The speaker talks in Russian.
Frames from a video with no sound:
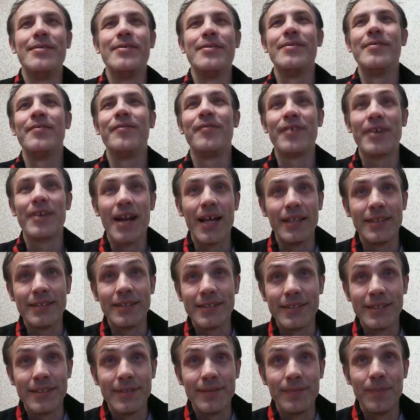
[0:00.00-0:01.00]

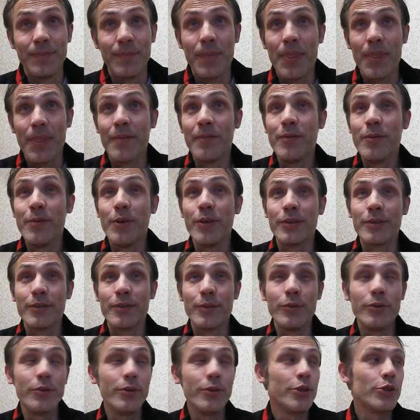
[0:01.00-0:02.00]
Франции. Вот.
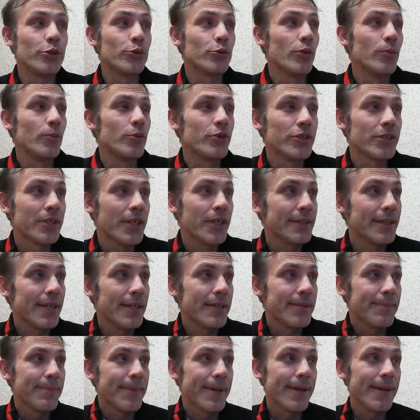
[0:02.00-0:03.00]
Ну и что можно
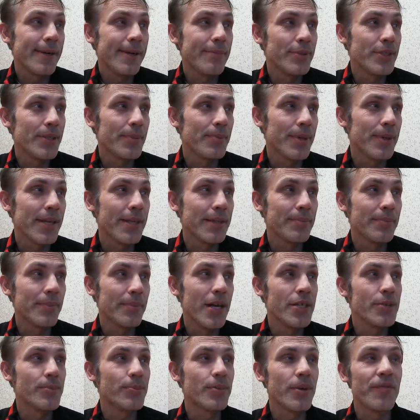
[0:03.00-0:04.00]
сказать про вообще про этот
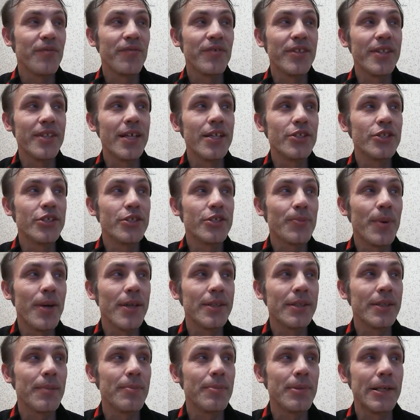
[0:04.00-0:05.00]
матч, про финал
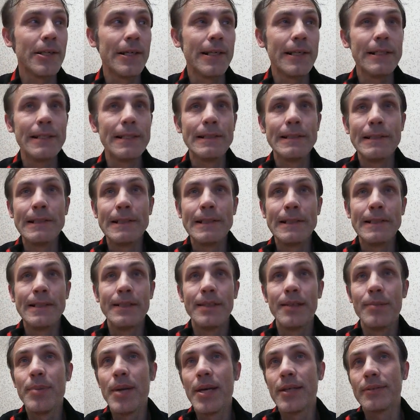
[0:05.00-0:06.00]
чемпионата мира?
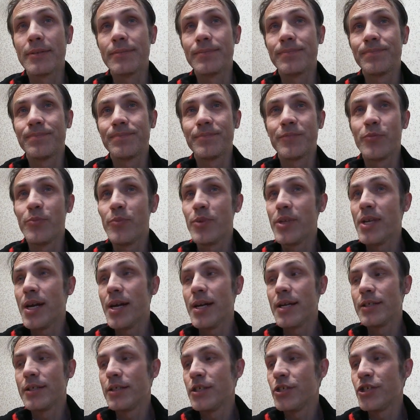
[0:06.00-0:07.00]
Ребят, у
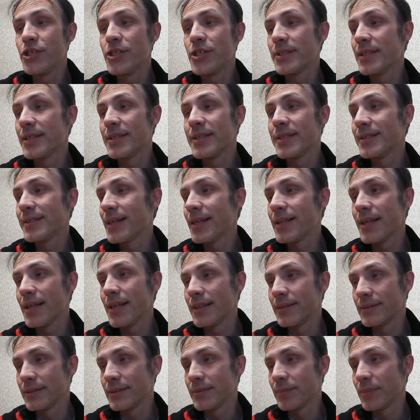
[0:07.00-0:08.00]
меня, если честно,
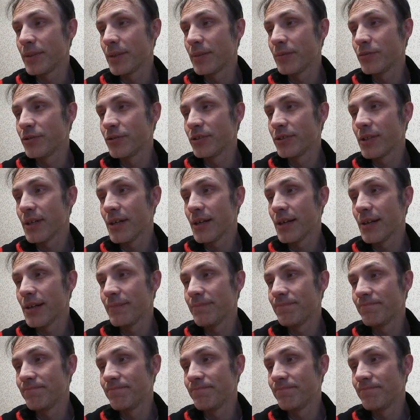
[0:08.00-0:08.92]
диссонанс, потому что